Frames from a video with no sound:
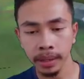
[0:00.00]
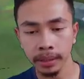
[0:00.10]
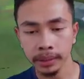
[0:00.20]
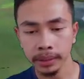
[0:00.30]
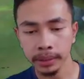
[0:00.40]

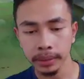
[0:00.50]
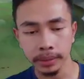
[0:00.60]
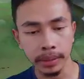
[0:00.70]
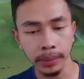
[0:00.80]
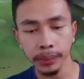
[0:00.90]
Wah,
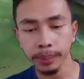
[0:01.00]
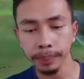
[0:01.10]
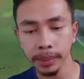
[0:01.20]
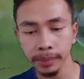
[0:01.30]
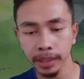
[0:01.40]
dia
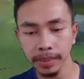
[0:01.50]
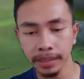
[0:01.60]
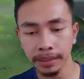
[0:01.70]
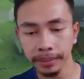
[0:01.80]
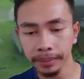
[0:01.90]
ngumpet
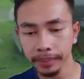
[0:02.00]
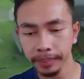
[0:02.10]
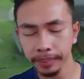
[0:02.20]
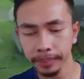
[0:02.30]
teman-teman.